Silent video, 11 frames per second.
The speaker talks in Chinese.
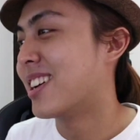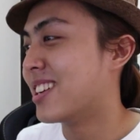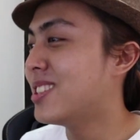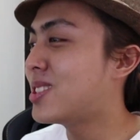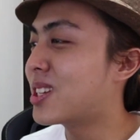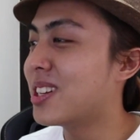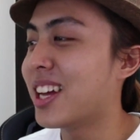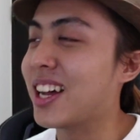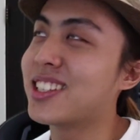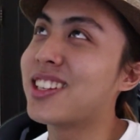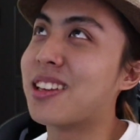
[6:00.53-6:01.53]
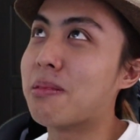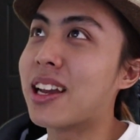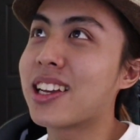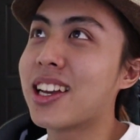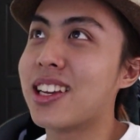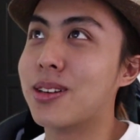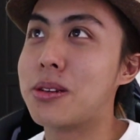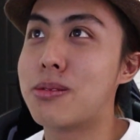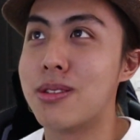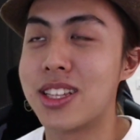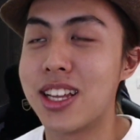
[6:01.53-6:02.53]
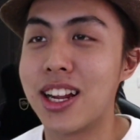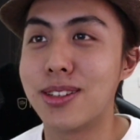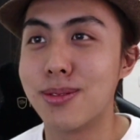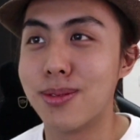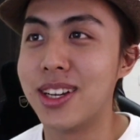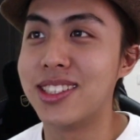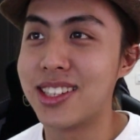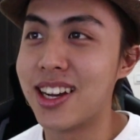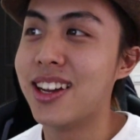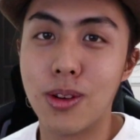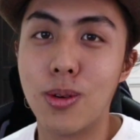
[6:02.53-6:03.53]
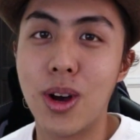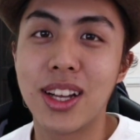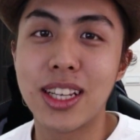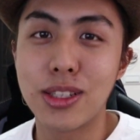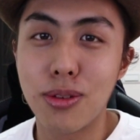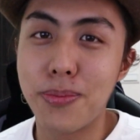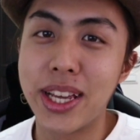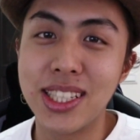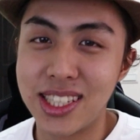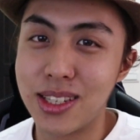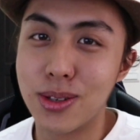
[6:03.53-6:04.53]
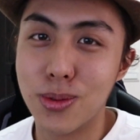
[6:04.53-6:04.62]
可是崔塔这礼拜应该也会选一天来去玩一下，我要再去备齐